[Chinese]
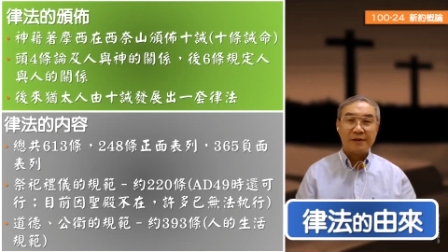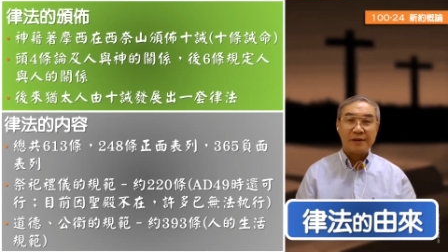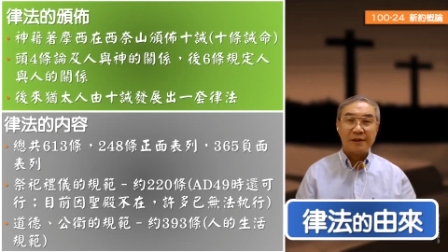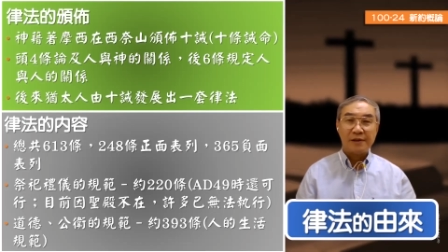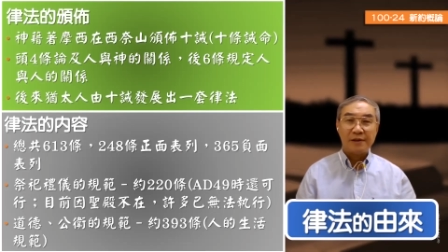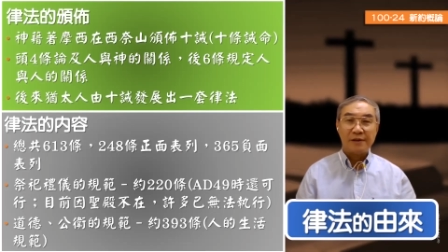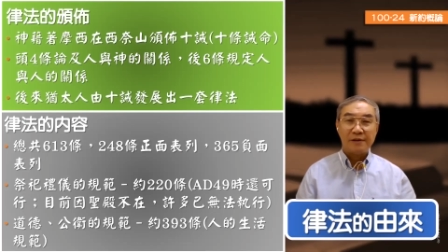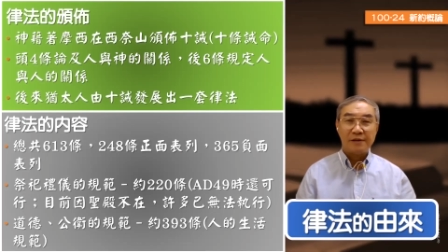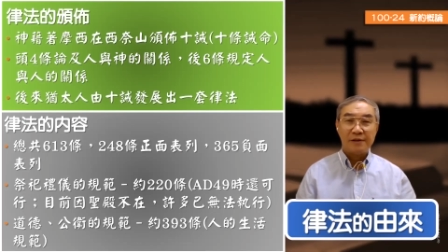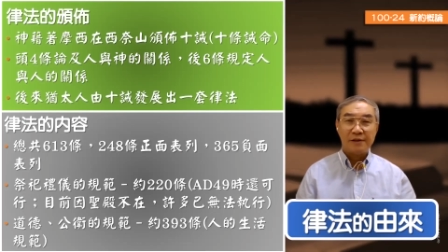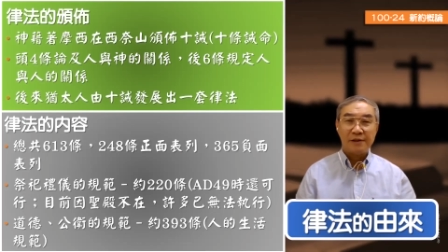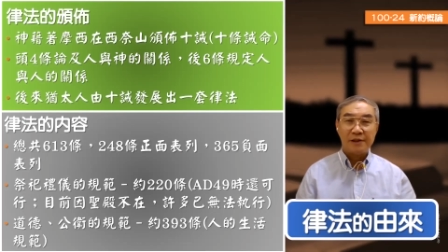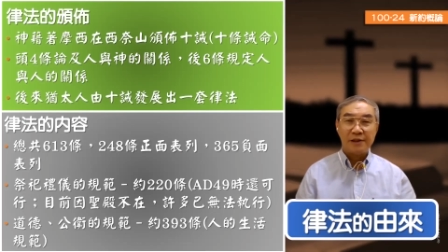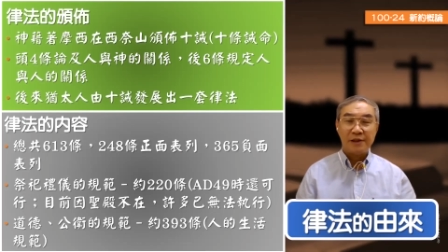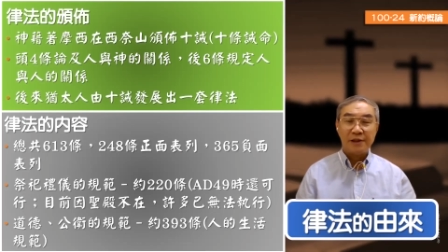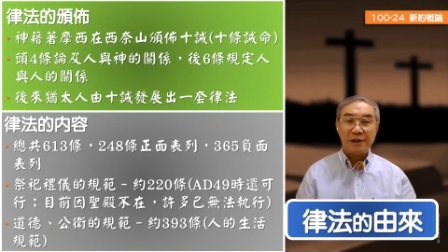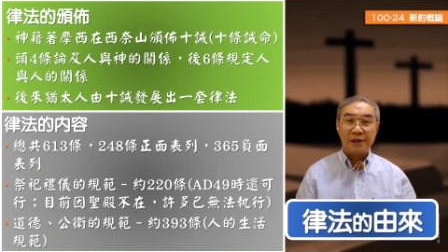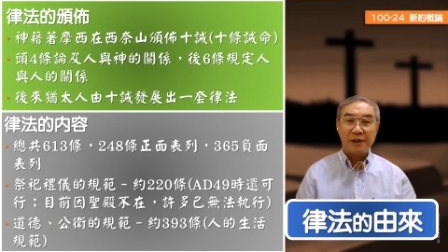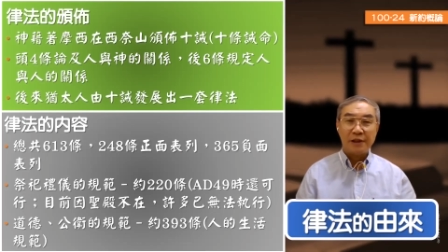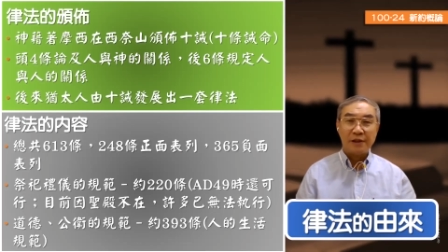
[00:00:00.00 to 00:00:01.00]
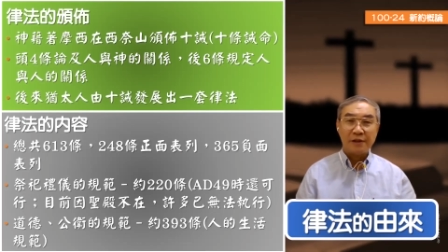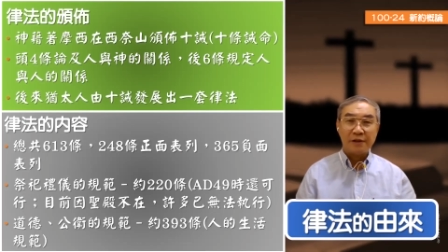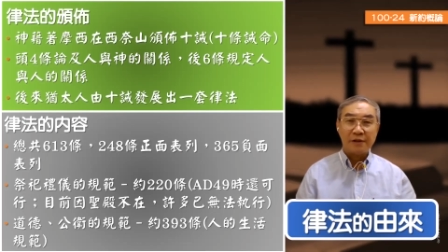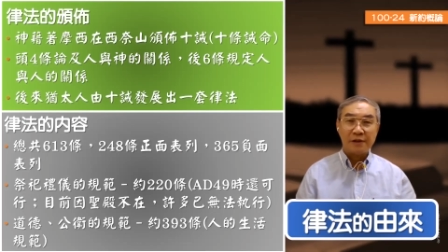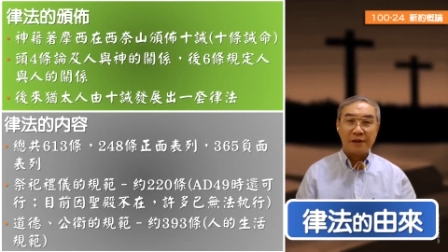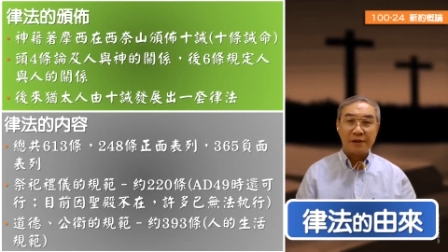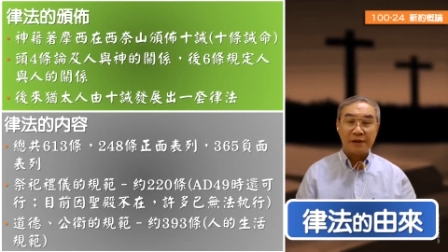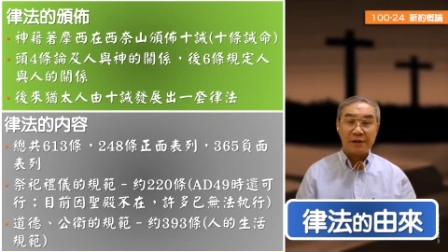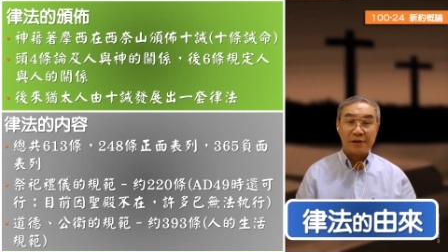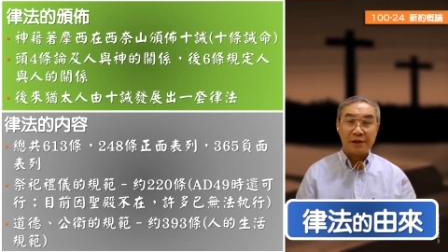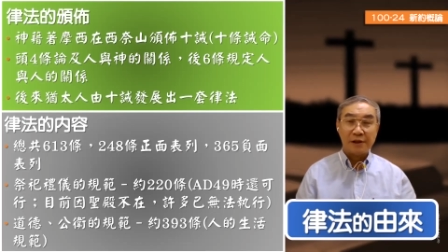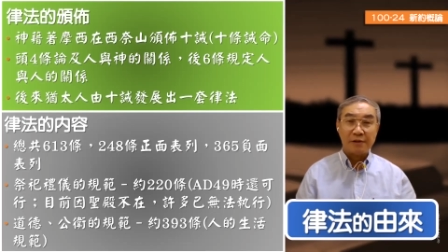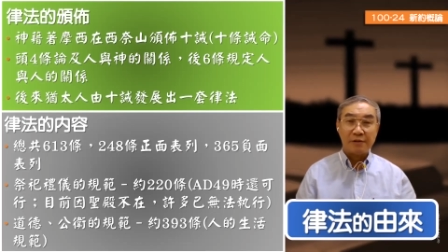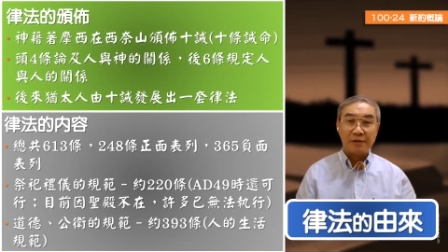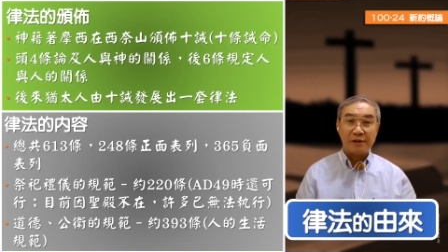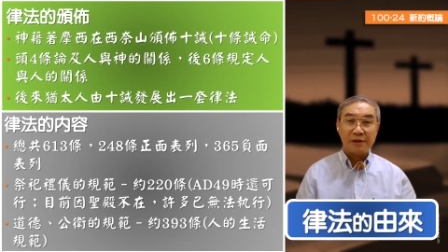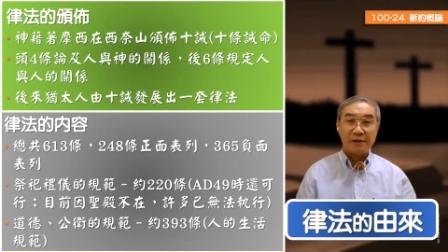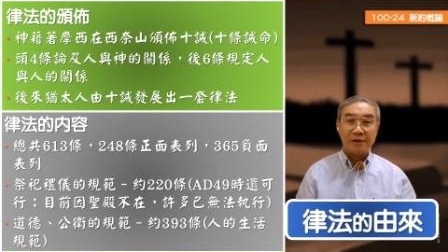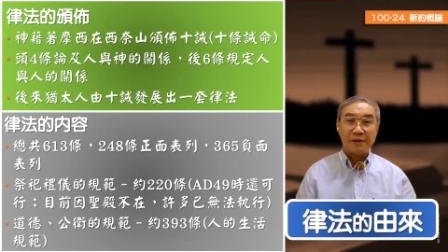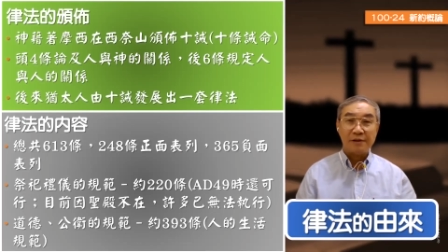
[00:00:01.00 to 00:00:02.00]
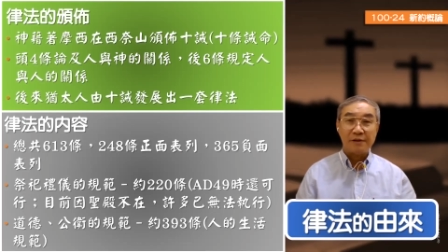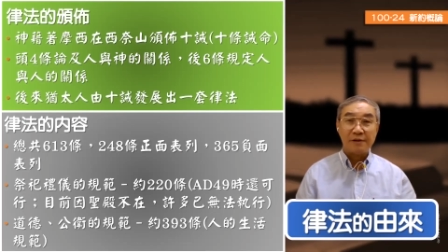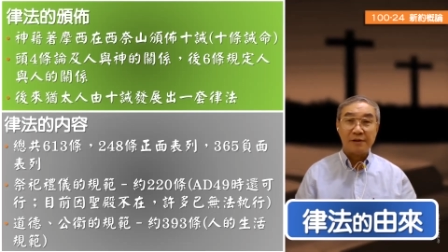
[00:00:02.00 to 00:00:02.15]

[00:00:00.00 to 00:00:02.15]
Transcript: 跟七零年的早期